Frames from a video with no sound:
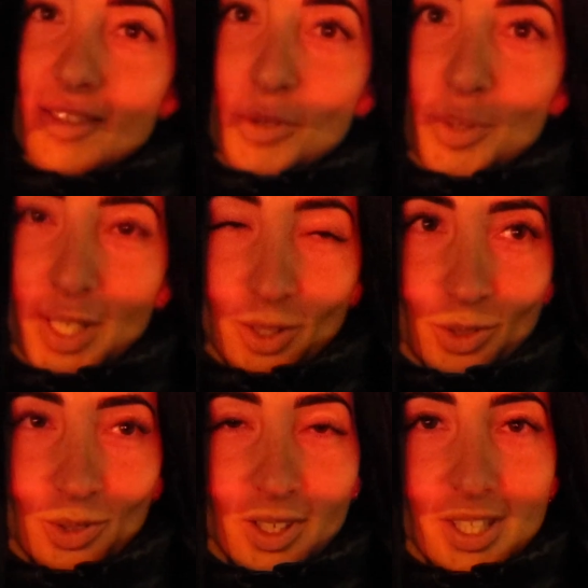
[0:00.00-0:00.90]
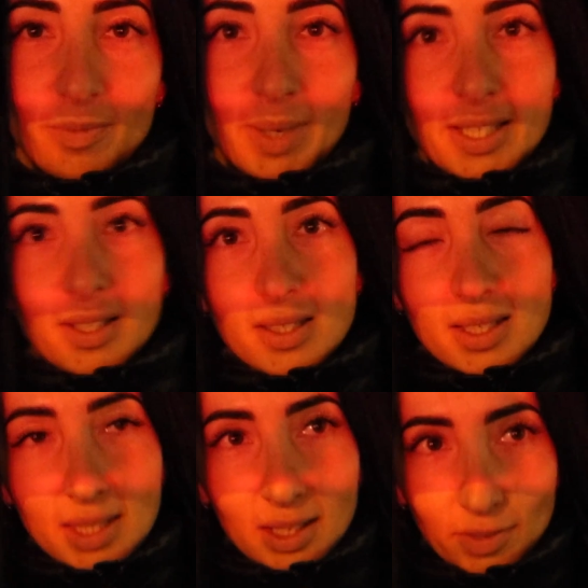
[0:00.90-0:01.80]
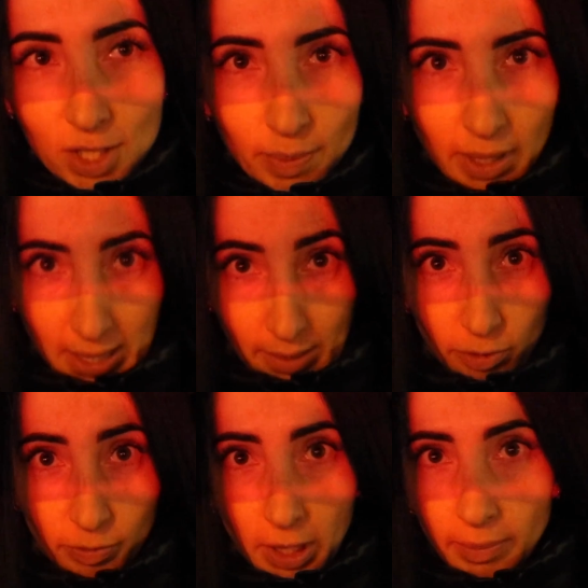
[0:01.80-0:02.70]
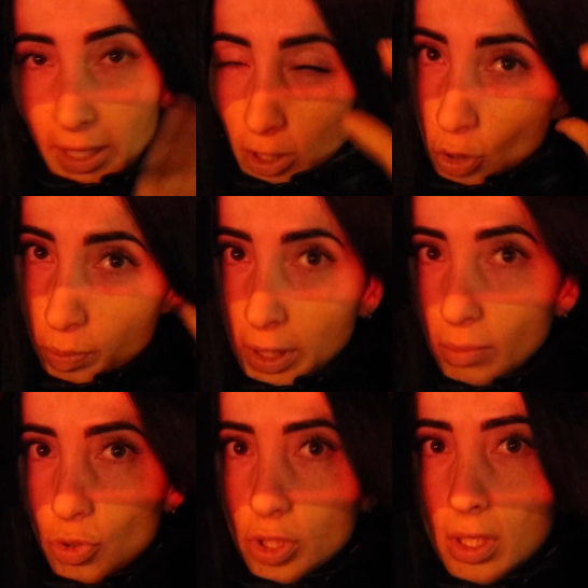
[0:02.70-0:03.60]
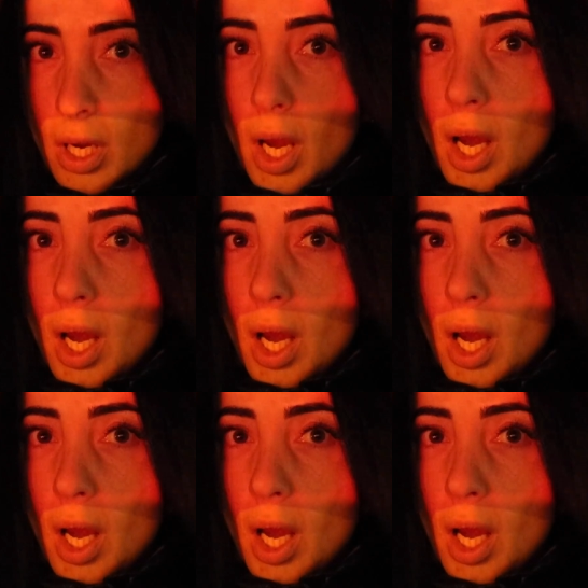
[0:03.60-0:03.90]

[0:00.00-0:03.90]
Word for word: В общем, я только-только освободилась, не стала вас брать с собой в парикмахерскую, потому что